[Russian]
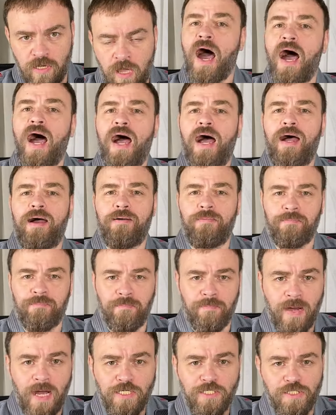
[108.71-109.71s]
А
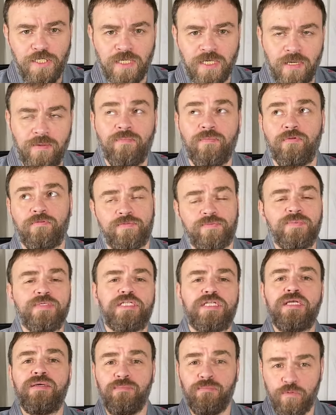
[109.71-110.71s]
мальчикам, ну в
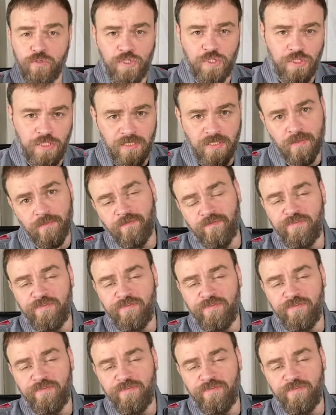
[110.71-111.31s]
смысле мужчинам